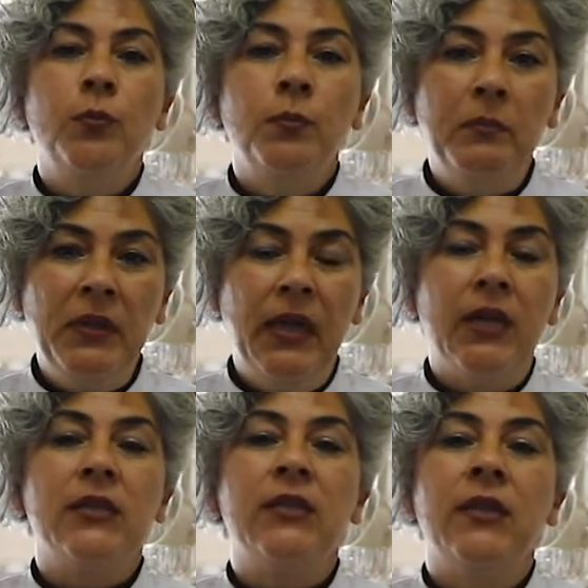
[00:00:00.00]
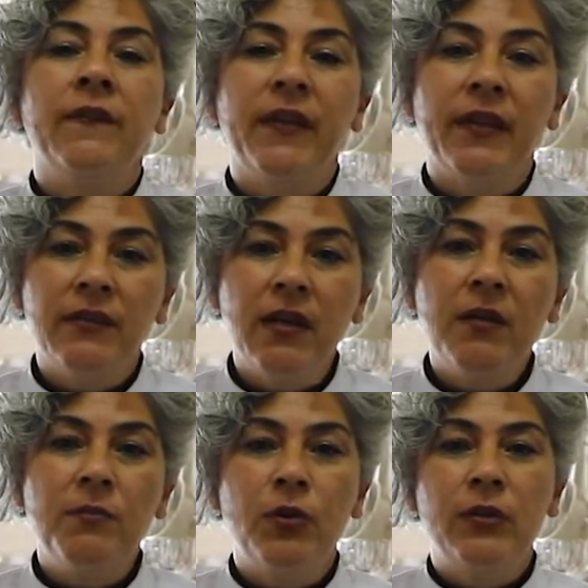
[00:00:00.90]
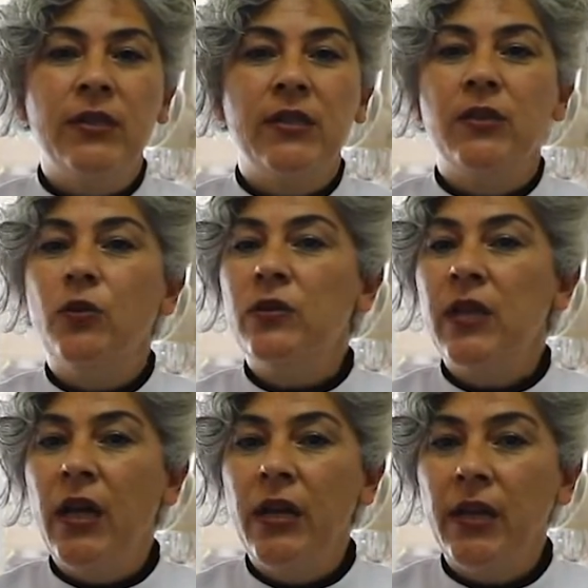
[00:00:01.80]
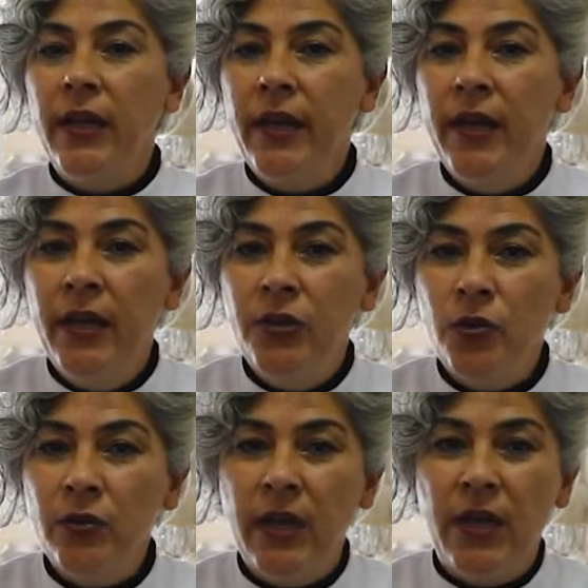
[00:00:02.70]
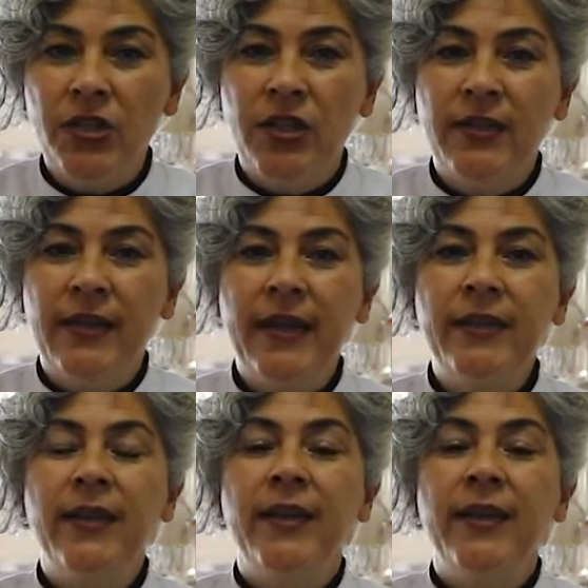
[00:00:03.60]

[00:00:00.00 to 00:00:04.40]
Milas ve Yatağan bölgesinde özellikle çok tercih edilen,